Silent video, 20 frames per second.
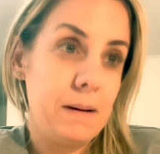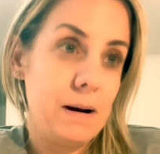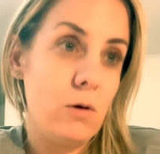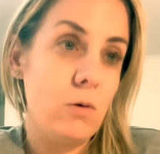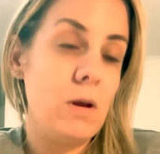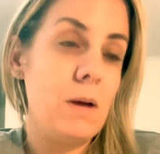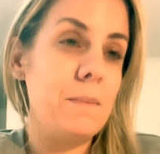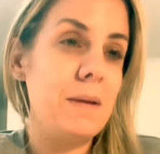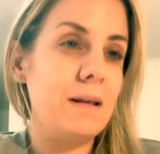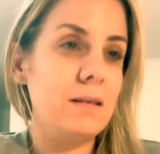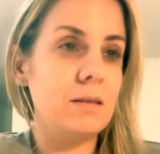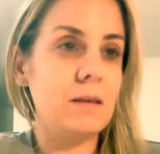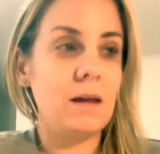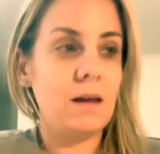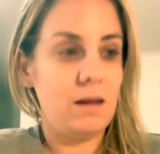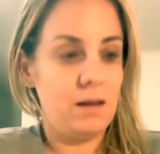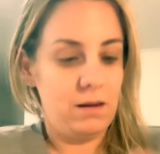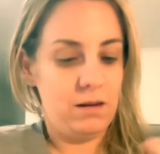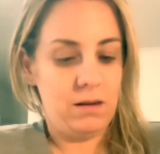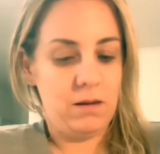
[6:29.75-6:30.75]

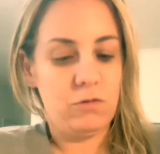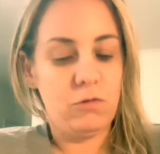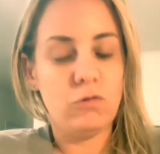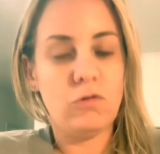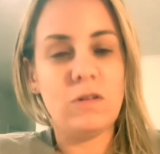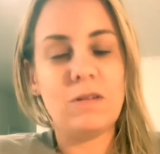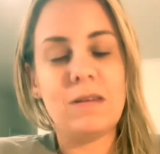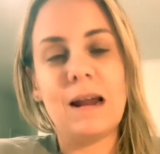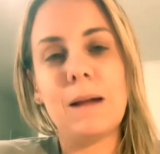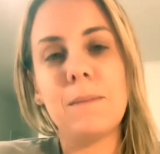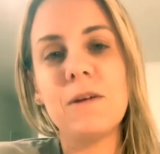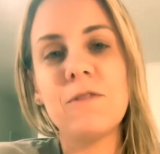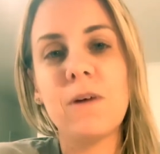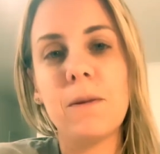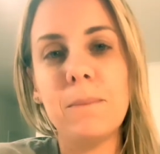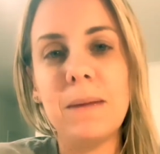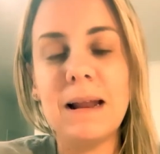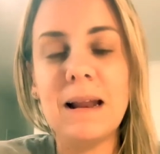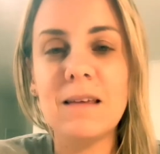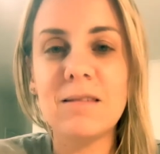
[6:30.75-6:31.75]
obviamente sustentar a mi
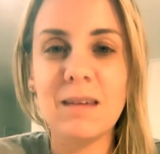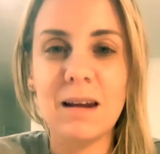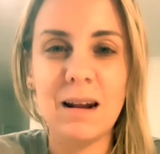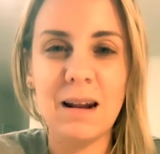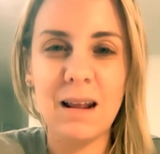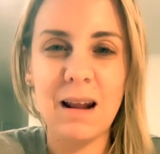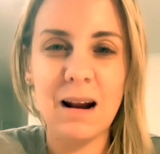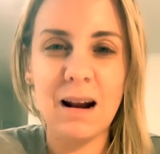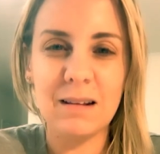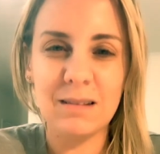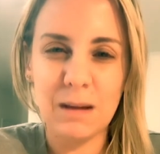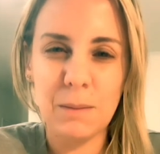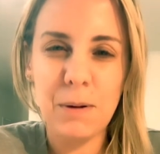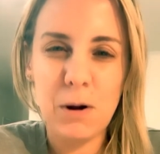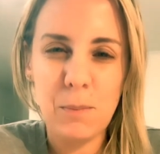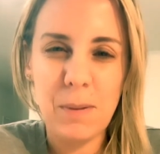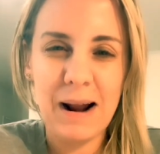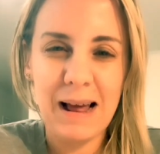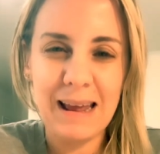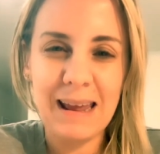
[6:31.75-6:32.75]
familia y salir adelante, pero
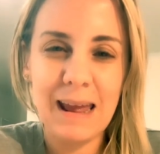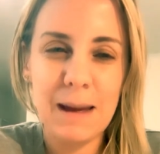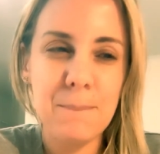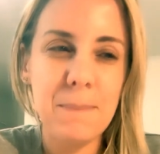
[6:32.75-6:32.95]
¿para qué?